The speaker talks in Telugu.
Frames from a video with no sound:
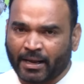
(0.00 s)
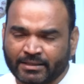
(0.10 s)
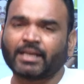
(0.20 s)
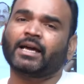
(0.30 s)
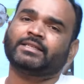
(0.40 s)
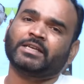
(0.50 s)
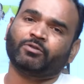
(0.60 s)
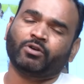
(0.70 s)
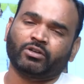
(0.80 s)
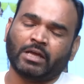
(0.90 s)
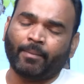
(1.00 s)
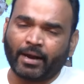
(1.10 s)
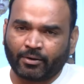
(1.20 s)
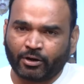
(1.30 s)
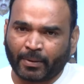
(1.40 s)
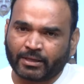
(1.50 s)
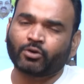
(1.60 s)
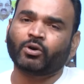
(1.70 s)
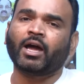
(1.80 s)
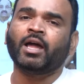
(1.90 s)
ప్రజలు కలిసేటువంటి సామాన్యమైన
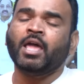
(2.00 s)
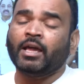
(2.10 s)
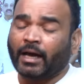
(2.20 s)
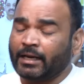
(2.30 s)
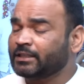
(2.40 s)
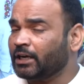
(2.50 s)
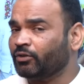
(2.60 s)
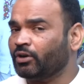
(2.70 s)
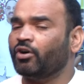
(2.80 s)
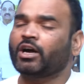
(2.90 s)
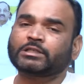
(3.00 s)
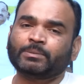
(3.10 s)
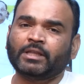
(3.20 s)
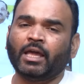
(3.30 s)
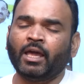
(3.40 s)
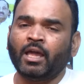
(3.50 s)
ప్రజలు కూడా కలిసేటువంటి అవకాశం అయితే